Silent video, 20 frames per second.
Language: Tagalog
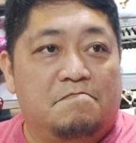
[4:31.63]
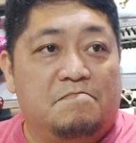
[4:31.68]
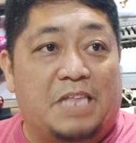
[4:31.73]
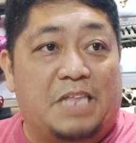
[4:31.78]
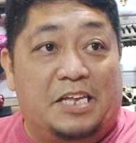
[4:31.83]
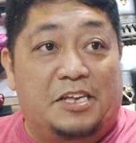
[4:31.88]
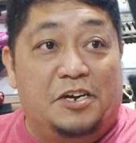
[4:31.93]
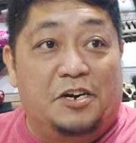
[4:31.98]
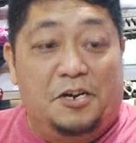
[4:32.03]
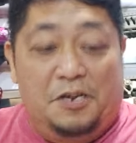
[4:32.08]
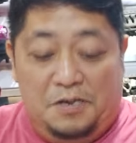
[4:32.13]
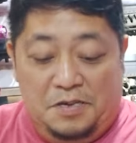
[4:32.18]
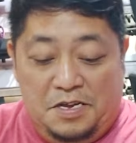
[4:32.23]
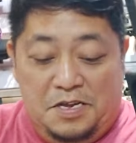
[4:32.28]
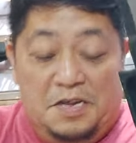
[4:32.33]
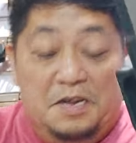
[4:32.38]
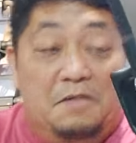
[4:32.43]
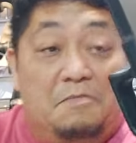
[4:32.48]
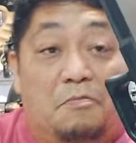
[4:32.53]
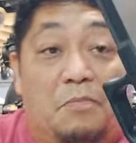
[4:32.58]
Tanyo,
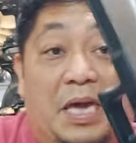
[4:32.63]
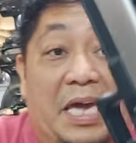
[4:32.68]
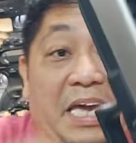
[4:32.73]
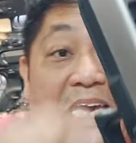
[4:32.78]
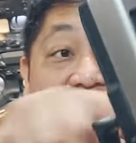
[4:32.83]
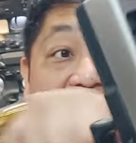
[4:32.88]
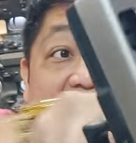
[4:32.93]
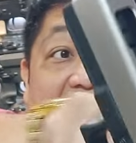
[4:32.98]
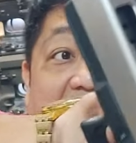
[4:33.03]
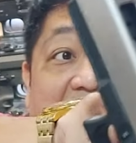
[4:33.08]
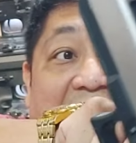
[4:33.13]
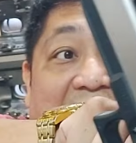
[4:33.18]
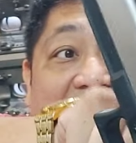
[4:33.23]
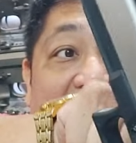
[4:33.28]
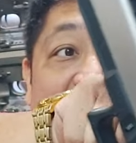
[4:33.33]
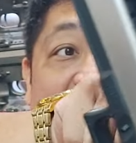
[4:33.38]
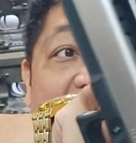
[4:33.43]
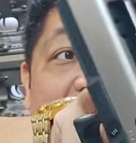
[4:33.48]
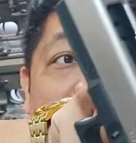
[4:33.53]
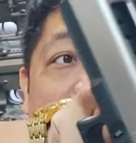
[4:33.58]
may
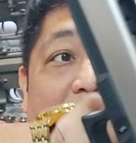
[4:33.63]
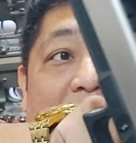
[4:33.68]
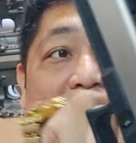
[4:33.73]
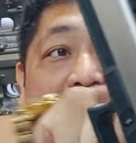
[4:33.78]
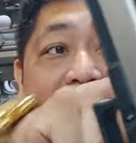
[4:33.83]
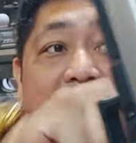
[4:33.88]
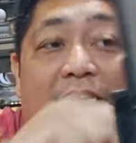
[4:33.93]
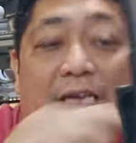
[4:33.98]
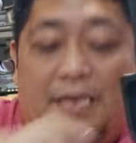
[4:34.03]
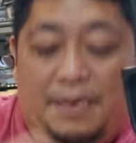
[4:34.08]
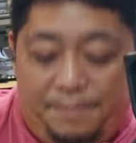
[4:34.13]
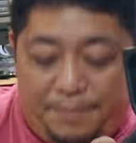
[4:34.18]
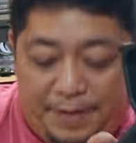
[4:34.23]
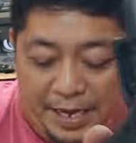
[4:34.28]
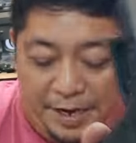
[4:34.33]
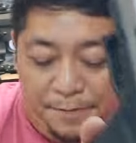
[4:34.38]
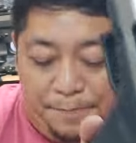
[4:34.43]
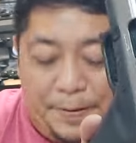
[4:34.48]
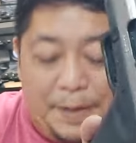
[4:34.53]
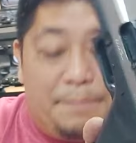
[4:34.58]
gasgas, di ba?
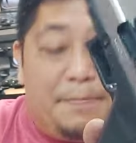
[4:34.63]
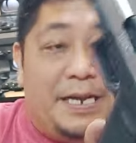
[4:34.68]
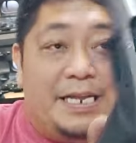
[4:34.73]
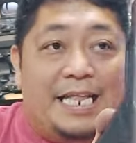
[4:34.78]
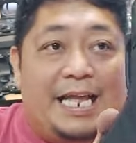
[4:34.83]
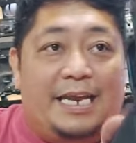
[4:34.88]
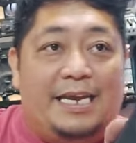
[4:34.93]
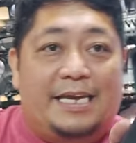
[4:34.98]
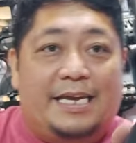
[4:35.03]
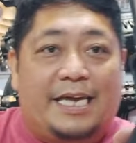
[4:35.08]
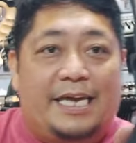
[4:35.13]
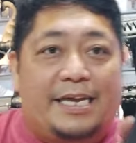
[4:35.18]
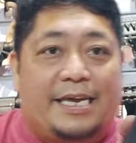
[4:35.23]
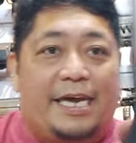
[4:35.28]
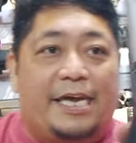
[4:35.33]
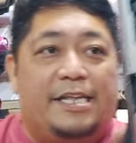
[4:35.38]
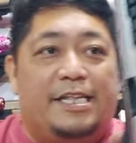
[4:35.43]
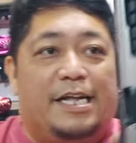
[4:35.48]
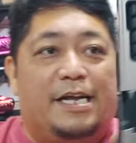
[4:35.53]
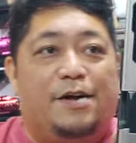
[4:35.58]
Pero pag maglalagay
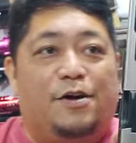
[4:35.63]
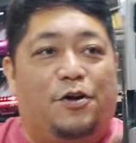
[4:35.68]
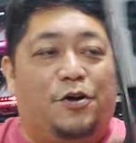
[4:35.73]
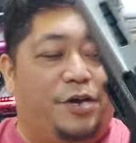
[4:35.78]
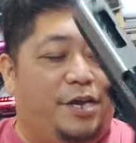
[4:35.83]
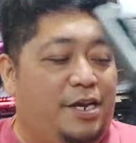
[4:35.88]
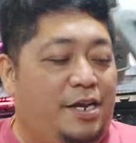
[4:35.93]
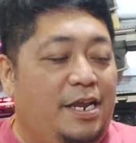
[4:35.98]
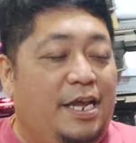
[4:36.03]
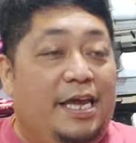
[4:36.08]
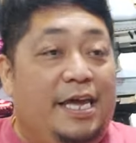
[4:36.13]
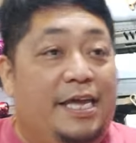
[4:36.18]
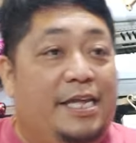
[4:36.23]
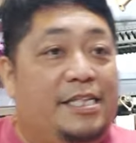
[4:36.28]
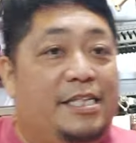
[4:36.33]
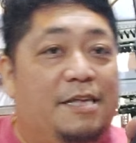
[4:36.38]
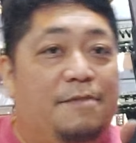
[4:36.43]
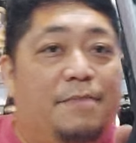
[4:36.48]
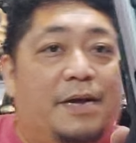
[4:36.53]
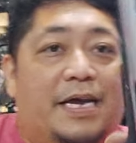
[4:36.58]
kayo ng oil,
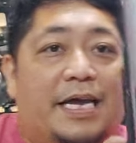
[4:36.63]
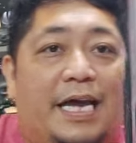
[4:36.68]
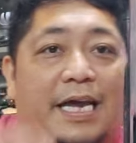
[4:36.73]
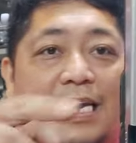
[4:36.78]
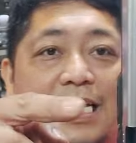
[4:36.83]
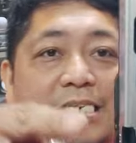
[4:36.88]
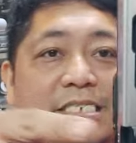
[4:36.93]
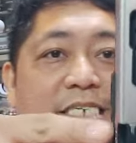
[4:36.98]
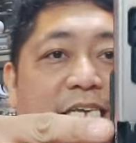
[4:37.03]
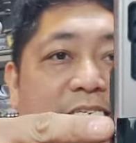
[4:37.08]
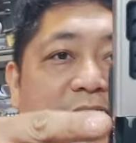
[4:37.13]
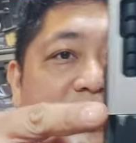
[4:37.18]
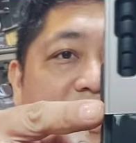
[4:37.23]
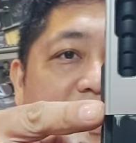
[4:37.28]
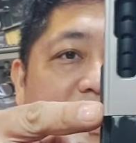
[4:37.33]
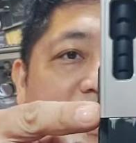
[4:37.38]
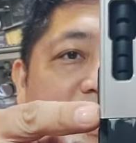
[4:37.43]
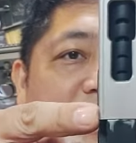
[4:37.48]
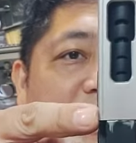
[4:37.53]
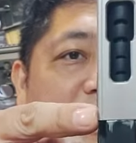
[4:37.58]
hindi magagasgas
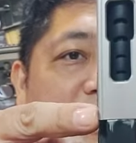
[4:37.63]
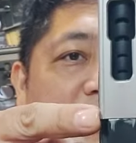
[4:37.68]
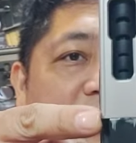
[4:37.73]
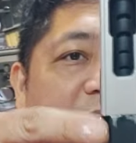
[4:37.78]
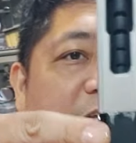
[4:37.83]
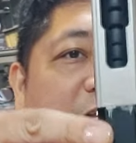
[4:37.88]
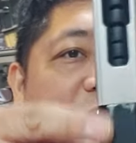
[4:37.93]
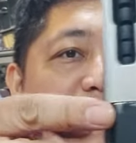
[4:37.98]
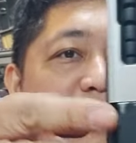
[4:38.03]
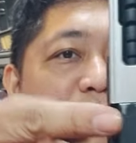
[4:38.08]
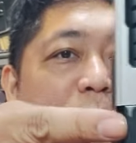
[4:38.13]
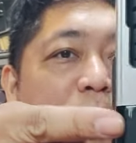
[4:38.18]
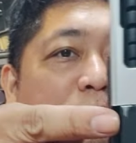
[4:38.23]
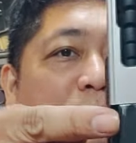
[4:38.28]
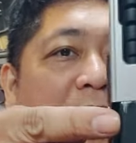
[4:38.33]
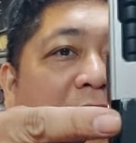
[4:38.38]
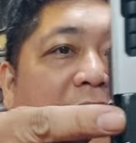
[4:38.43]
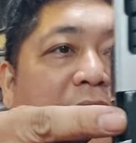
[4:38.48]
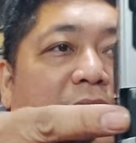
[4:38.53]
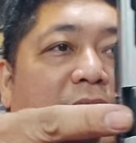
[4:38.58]
ng ganyan. Tignan nyo, ang
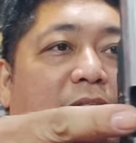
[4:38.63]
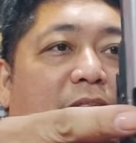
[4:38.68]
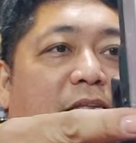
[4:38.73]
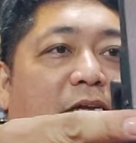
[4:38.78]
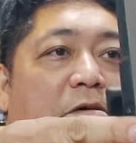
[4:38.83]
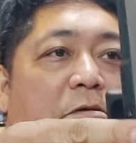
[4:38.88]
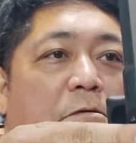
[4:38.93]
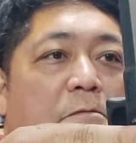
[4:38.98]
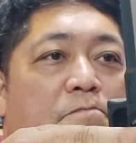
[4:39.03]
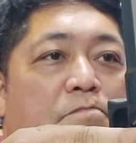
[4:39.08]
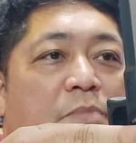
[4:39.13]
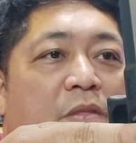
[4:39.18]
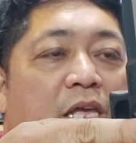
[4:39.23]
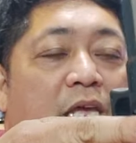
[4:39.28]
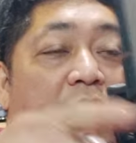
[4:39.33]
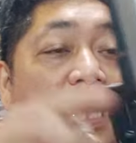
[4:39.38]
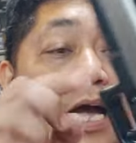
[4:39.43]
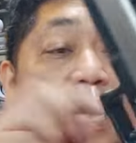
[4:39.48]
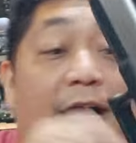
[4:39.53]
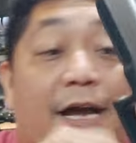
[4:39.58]
pangit na o.
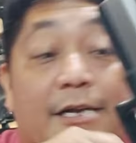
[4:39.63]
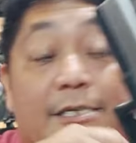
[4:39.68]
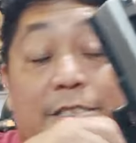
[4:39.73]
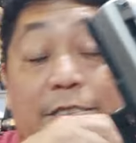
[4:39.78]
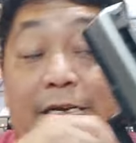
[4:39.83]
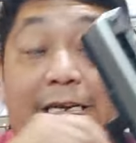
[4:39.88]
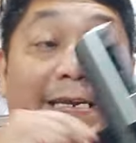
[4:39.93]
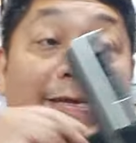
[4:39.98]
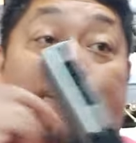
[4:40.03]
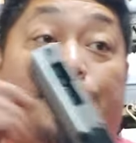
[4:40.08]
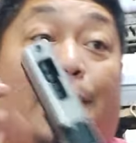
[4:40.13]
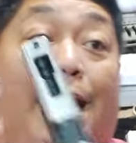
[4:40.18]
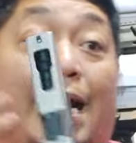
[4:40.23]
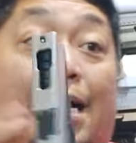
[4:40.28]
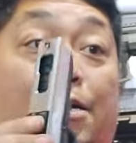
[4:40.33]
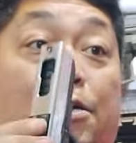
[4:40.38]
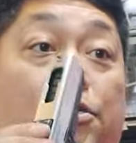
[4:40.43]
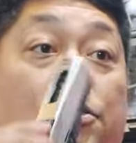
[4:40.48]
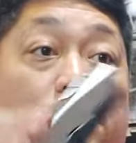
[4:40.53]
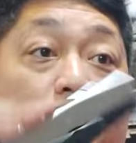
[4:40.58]
Actually,
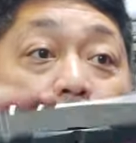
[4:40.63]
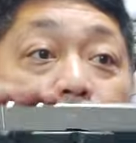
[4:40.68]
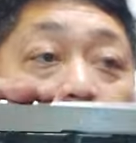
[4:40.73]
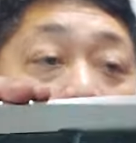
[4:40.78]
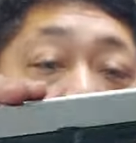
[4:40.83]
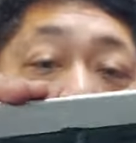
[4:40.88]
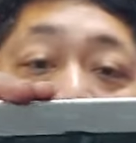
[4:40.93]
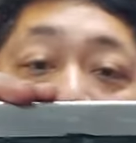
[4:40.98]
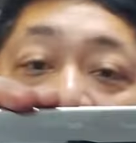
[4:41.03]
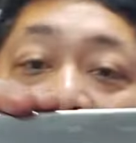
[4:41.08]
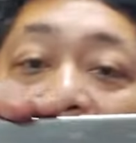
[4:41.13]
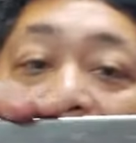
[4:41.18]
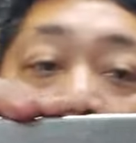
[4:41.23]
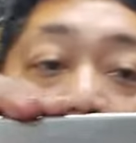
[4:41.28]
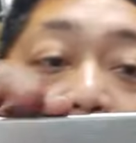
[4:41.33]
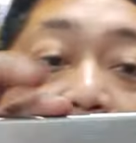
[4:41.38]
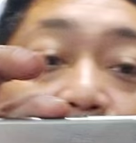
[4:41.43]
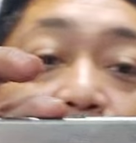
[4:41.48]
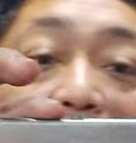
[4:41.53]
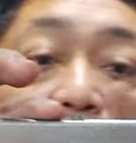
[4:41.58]
bago to.
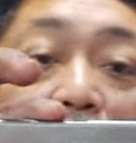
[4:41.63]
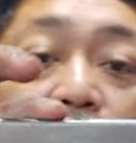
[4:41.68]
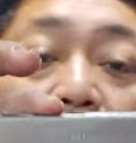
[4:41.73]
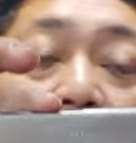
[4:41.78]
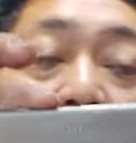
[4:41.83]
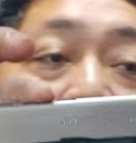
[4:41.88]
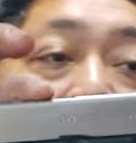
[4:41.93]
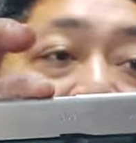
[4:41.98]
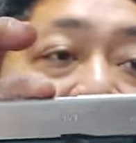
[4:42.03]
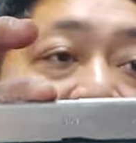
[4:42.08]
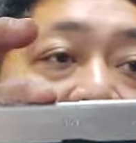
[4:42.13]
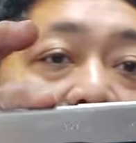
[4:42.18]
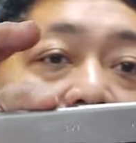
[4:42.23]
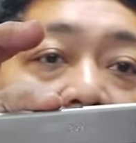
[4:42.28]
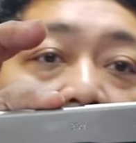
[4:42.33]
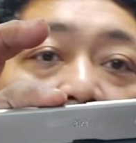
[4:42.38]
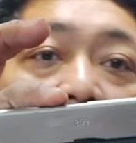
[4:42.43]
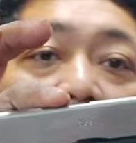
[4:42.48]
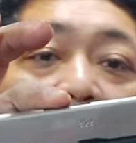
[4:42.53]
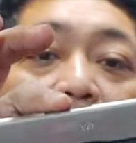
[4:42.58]
Bago tong unit na
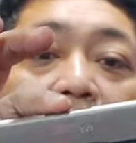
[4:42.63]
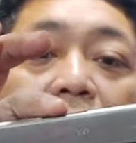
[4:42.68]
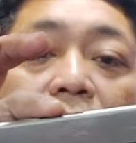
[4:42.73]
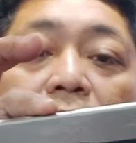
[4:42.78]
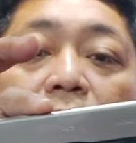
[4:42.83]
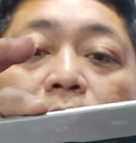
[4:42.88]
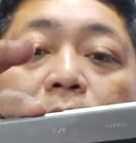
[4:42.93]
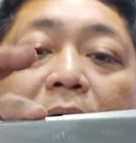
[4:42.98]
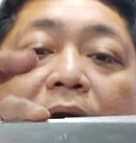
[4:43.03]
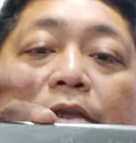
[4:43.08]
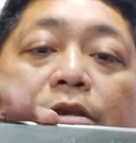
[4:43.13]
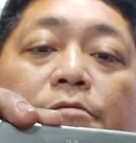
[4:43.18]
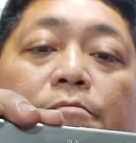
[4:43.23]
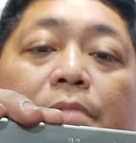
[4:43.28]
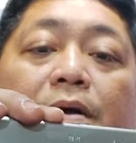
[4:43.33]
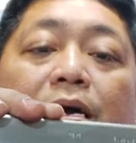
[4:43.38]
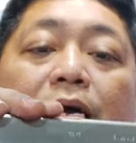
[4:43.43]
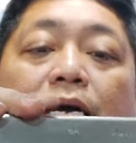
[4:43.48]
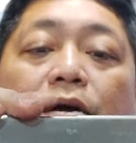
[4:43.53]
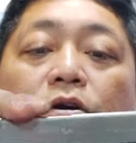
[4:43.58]
to. Kaya lang, merong
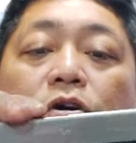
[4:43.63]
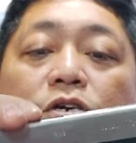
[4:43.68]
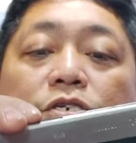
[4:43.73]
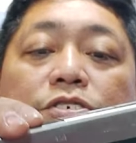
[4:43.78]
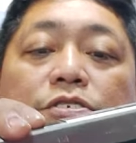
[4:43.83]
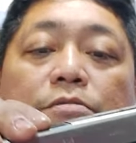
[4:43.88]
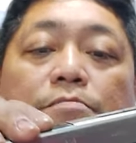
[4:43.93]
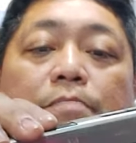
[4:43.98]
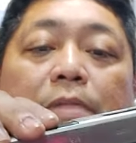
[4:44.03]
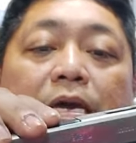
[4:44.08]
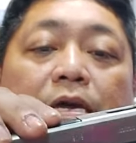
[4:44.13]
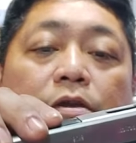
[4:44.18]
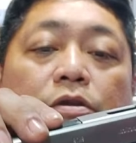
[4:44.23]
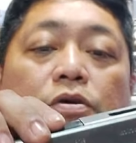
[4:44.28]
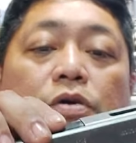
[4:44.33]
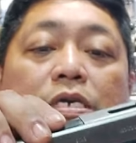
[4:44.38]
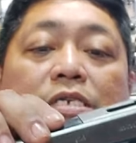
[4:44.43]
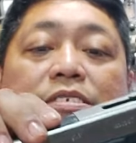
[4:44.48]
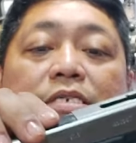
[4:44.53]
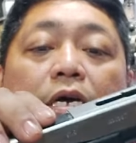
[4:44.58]
mga cost,
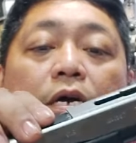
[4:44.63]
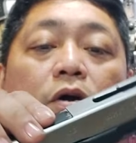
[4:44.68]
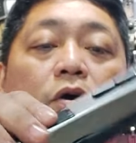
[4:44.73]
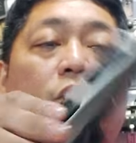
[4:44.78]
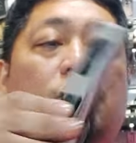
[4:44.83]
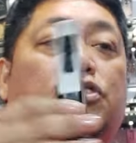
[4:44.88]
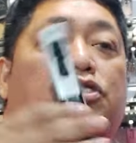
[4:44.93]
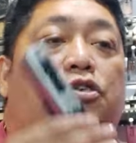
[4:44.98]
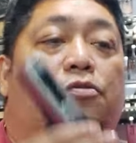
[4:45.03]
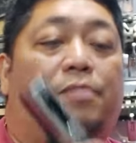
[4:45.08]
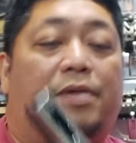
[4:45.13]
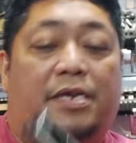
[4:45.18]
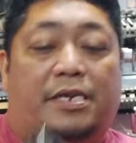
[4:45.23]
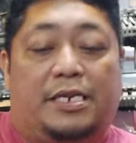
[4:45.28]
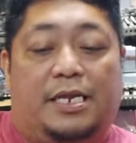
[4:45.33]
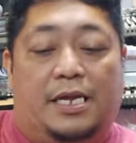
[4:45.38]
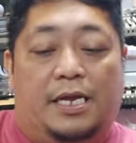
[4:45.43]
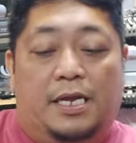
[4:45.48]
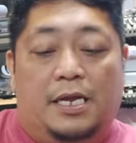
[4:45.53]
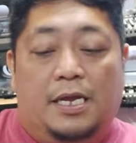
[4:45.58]
merong isang customer
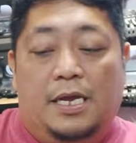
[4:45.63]
na